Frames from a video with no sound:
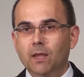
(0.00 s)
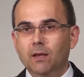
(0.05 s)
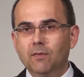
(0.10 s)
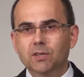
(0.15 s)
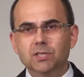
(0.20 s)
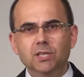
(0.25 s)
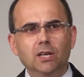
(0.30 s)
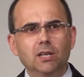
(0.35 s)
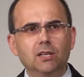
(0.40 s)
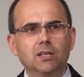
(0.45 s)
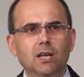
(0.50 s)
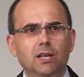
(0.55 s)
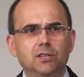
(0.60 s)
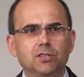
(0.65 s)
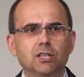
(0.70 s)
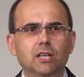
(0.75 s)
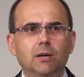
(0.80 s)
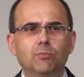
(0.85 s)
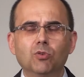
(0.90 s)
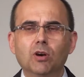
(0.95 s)
Wiecie, kiedy ja
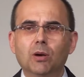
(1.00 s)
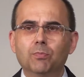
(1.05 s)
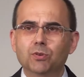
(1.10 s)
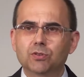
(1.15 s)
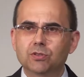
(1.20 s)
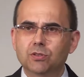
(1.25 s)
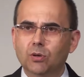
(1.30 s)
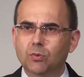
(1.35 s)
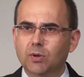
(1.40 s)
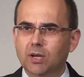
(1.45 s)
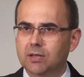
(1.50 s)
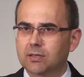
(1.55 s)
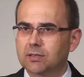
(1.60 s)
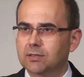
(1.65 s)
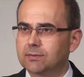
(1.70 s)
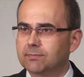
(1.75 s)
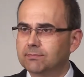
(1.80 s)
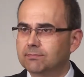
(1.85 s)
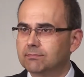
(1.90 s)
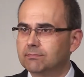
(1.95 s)
czytam o
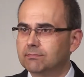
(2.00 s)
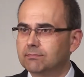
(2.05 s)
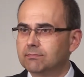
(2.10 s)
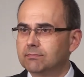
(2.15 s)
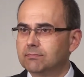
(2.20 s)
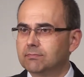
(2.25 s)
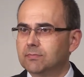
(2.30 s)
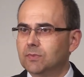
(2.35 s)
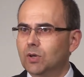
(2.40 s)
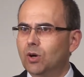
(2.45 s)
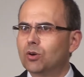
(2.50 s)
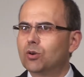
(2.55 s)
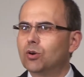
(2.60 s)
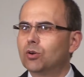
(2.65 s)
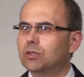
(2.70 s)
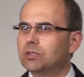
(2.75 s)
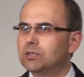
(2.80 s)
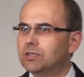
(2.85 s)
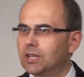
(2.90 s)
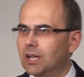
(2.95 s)
apostołach, o
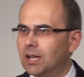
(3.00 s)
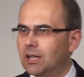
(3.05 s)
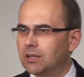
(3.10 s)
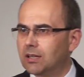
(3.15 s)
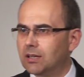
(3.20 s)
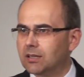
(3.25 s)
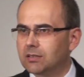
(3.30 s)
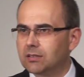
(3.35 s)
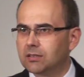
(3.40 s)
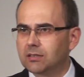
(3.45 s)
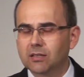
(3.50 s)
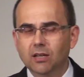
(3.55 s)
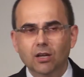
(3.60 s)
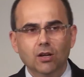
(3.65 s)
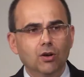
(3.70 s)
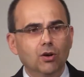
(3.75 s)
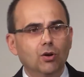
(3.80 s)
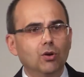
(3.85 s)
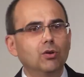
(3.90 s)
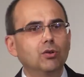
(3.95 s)
Koryntianach,
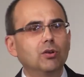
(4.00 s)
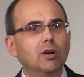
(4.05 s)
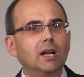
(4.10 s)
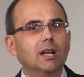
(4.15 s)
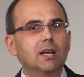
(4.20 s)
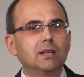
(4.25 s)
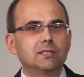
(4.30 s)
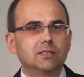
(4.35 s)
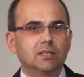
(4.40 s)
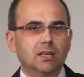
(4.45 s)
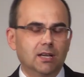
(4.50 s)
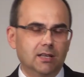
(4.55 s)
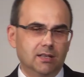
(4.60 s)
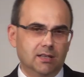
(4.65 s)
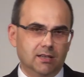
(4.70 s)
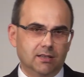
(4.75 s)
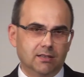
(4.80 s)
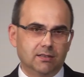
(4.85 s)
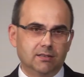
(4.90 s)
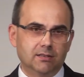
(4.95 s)
o
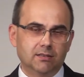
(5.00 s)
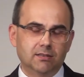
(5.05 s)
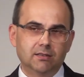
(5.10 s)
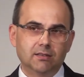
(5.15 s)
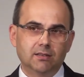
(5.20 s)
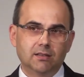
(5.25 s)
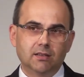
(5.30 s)
Galacjanach,